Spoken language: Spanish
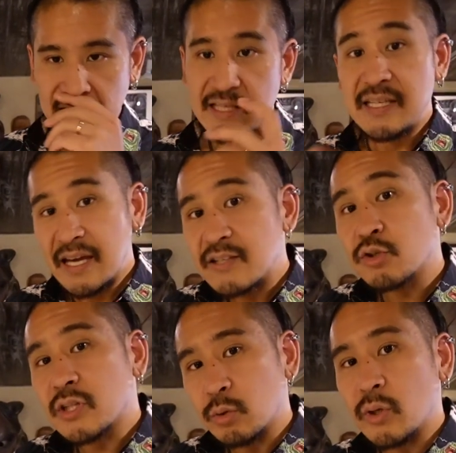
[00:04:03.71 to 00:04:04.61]
Y a
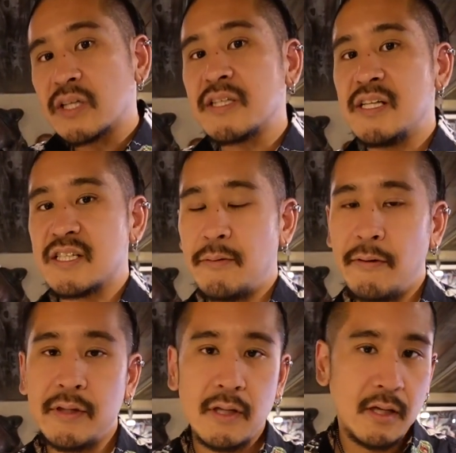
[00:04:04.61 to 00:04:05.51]
esos tatuajes se les
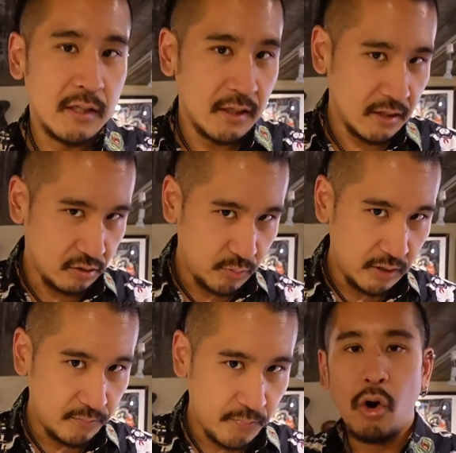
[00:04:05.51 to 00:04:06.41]
llamaban
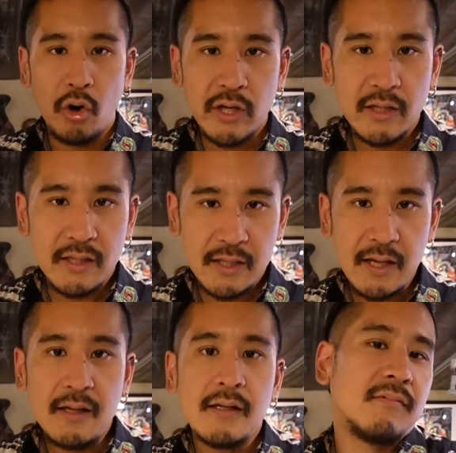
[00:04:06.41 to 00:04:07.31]
Irezumi. Hoy en
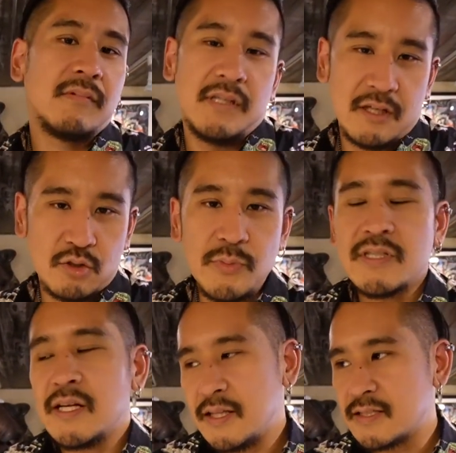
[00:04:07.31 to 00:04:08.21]
día y Irezumi
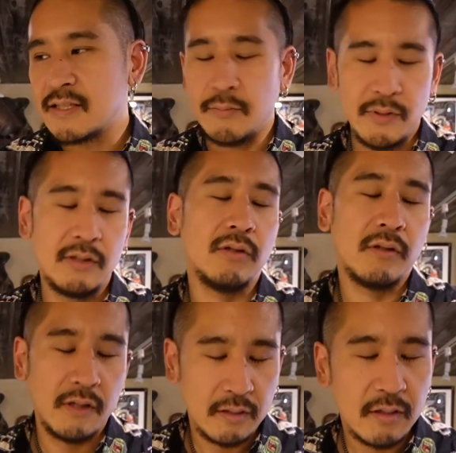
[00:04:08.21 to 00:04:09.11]
se le dice también,
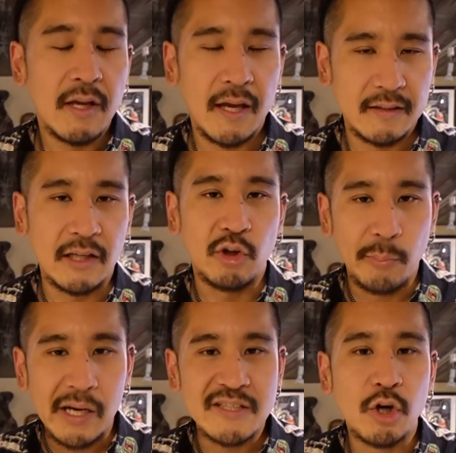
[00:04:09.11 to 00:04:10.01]
eh, está
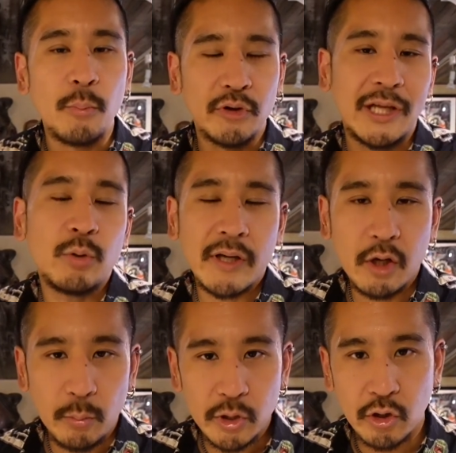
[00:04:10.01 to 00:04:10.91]
normalizado como tatuaje
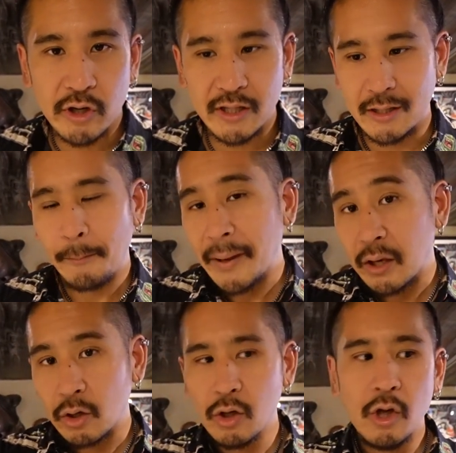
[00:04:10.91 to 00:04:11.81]
común y corriente,
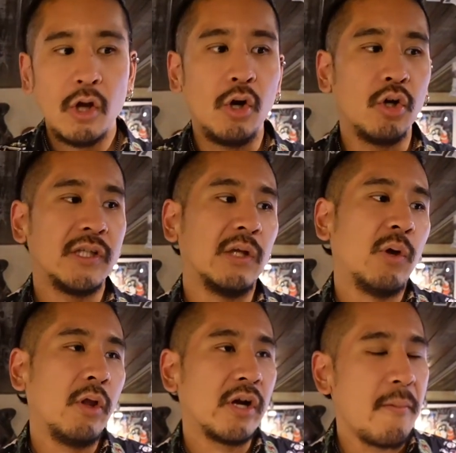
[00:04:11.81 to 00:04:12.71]
pero los
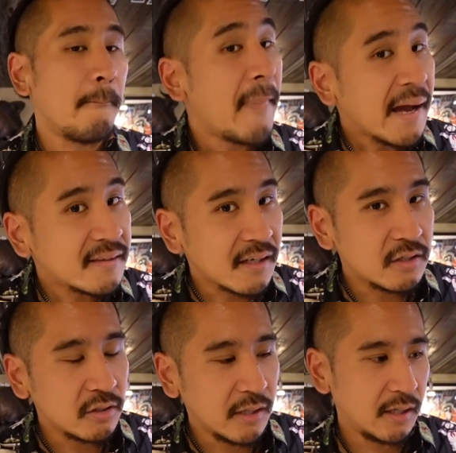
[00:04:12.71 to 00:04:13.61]
tatuadores más
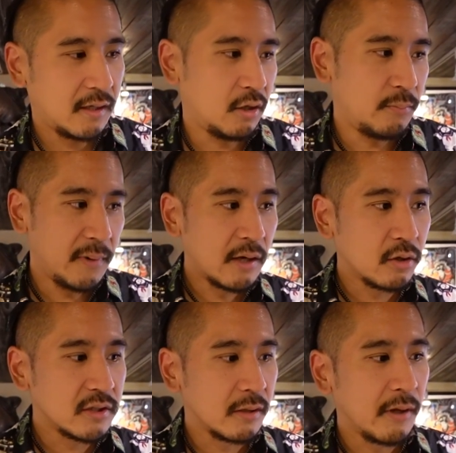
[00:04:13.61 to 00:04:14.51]
tradicionales, los más
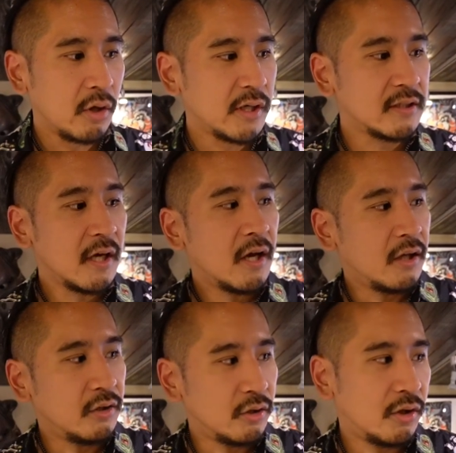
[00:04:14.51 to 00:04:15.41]
conservadores,
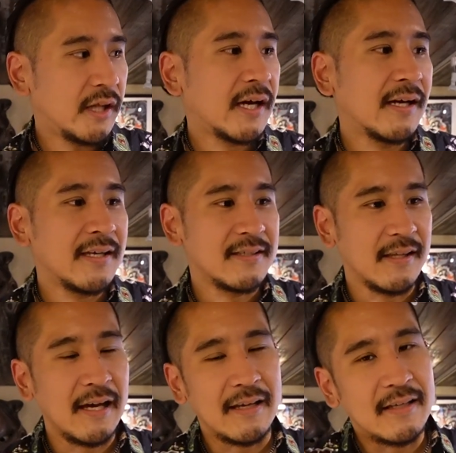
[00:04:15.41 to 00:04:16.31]
no dejan que se
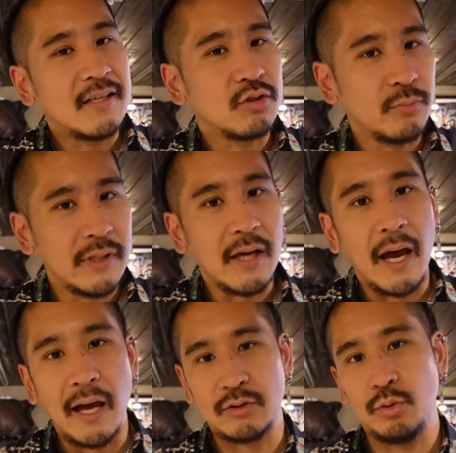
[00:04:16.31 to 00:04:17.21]
diga Irezumi
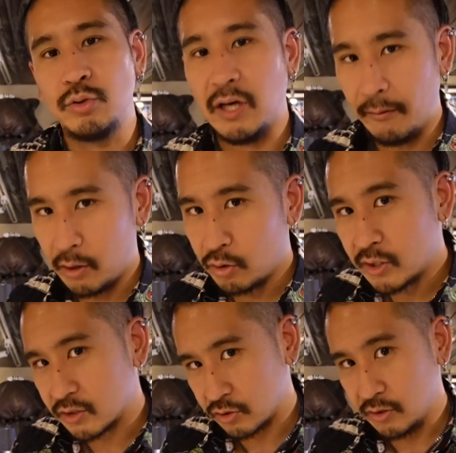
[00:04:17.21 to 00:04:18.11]
a sus trabajos
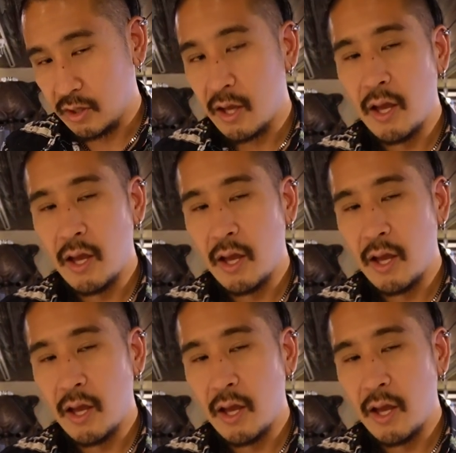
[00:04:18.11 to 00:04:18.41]
que son